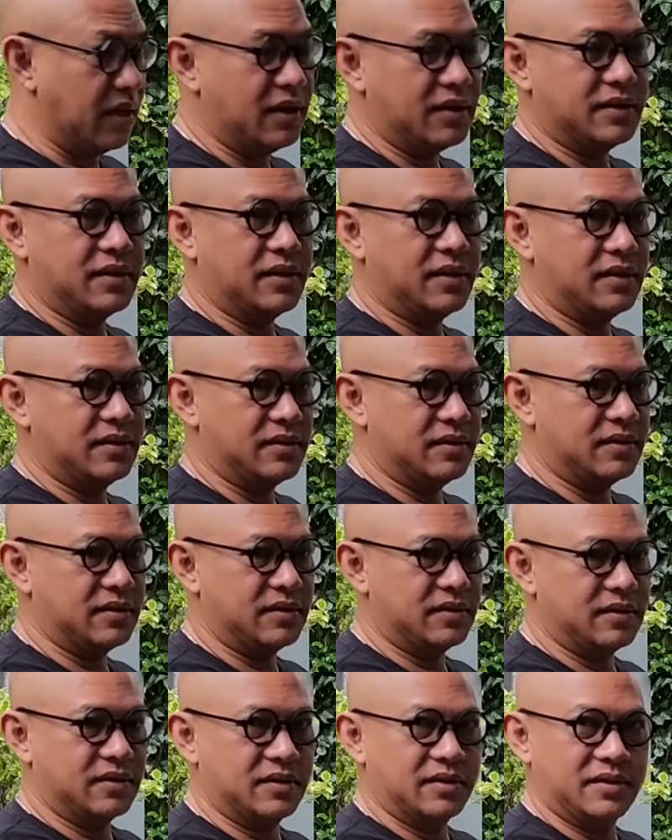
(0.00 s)
Vui
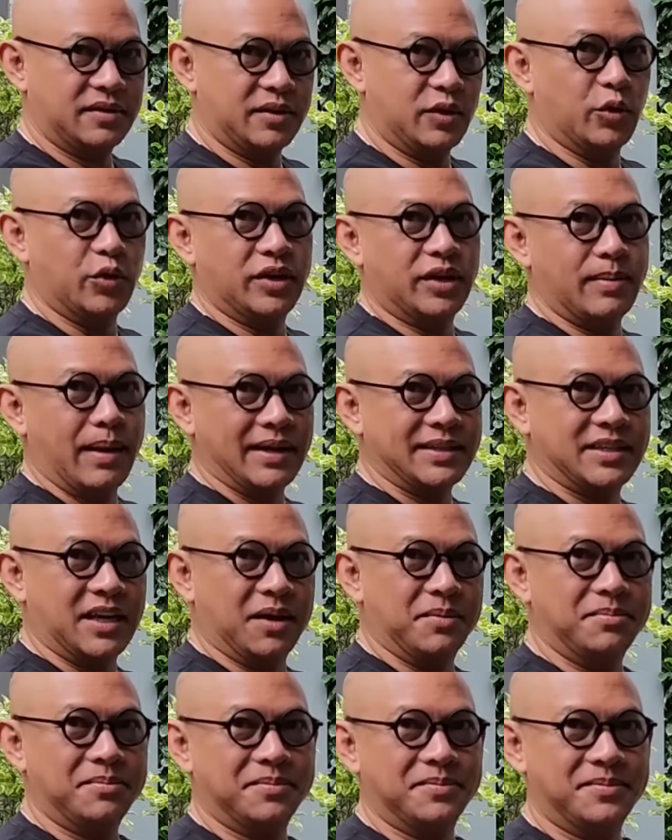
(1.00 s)
thì là vui đi bán sớm.